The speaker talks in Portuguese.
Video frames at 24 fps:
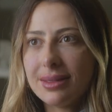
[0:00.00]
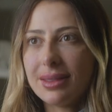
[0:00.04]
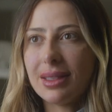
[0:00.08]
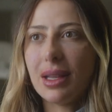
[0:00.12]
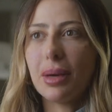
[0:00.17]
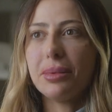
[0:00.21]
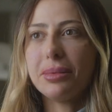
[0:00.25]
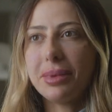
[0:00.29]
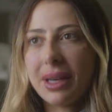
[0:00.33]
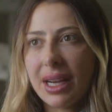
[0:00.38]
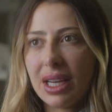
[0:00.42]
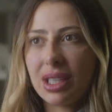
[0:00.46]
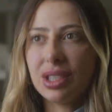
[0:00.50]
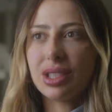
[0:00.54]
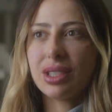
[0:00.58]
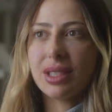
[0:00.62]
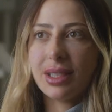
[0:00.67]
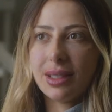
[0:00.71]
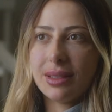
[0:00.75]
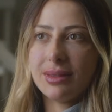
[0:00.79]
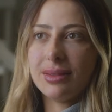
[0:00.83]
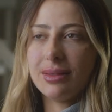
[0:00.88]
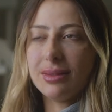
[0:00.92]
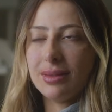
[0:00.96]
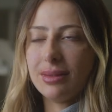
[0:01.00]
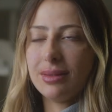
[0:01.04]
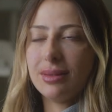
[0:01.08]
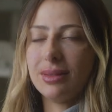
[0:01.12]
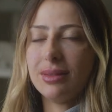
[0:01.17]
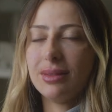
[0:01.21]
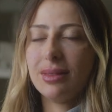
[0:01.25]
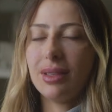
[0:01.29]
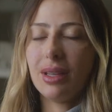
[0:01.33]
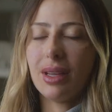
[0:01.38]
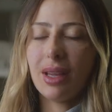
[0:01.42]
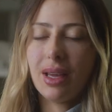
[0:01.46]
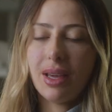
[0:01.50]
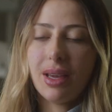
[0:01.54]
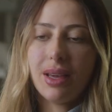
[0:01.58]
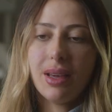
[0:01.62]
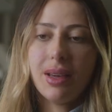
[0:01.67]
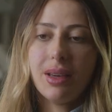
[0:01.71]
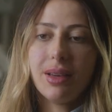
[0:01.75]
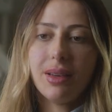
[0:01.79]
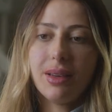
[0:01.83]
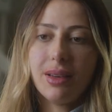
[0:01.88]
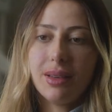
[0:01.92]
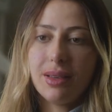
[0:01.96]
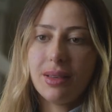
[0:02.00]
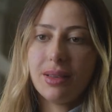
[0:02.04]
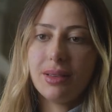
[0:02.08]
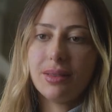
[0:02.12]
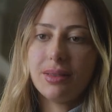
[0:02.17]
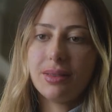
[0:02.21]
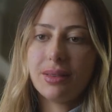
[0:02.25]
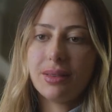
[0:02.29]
na prática é,